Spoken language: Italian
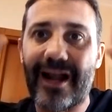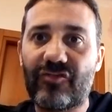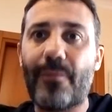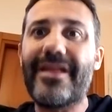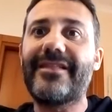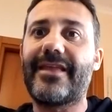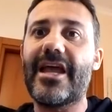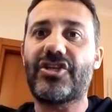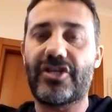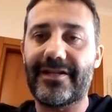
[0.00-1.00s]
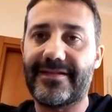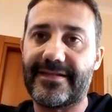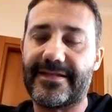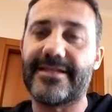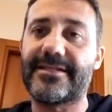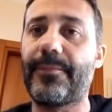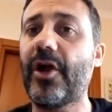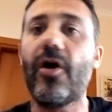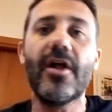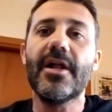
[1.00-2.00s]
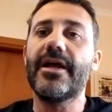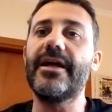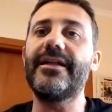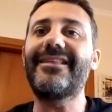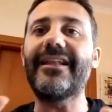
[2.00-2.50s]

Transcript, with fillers: la sua mente esce da se stessa, però eh,